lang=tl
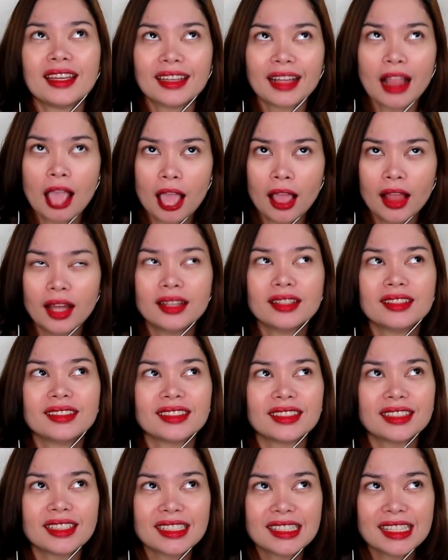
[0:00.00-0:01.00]
Oh.
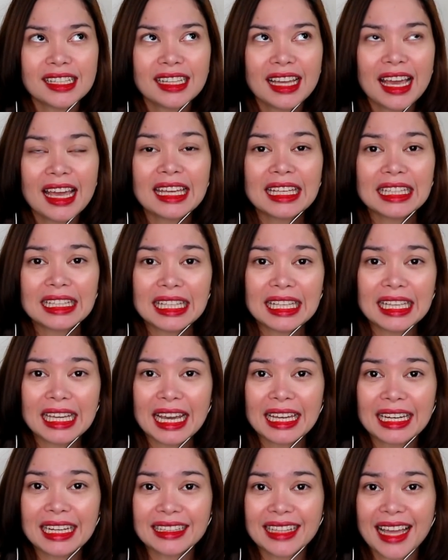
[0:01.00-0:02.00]
Kasi nga, hindi
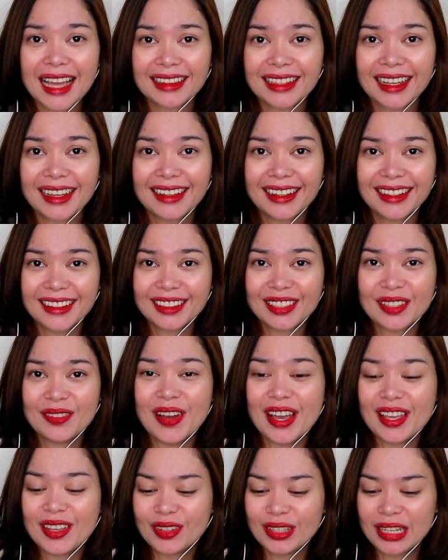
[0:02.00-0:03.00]
nga natatanggal, di
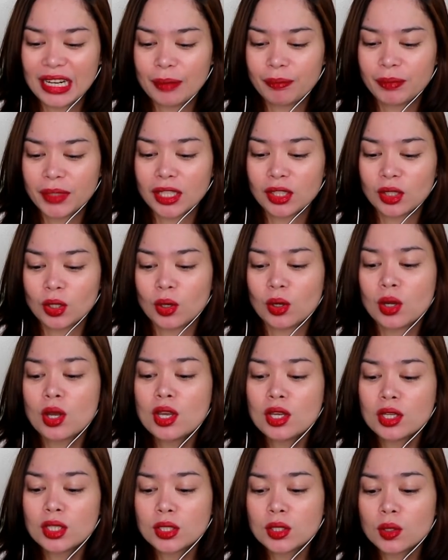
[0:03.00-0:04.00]
ba, yung lip tint ko.
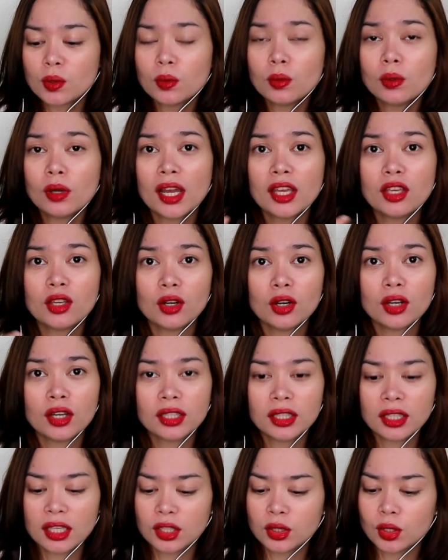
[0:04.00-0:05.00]
So,
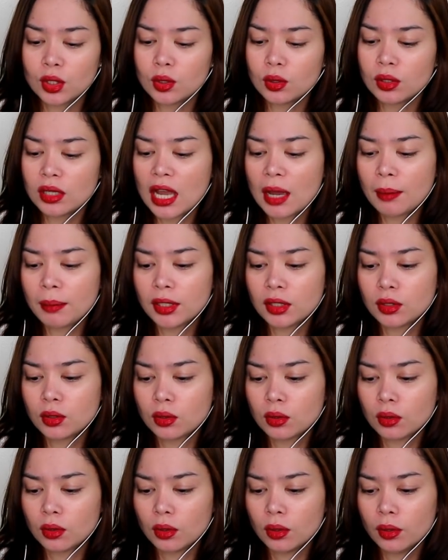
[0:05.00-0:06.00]
ngayon, ito yung gamit
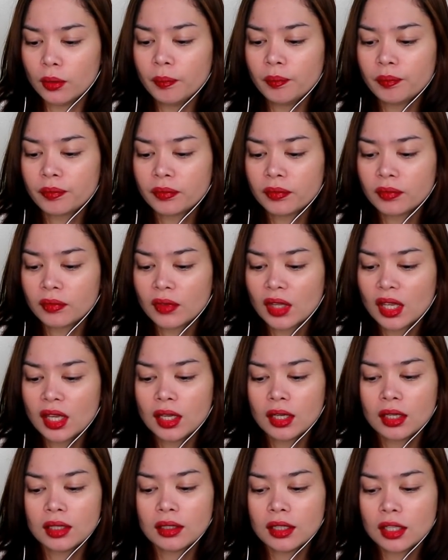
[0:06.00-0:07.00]
ko.
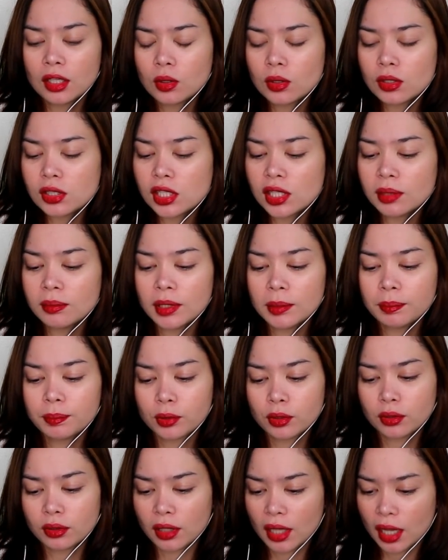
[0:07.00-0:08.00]
Hindi ko siya
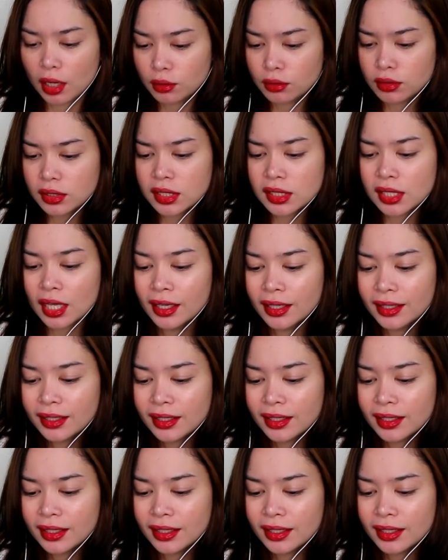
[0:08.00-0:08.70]
ma-pronounce.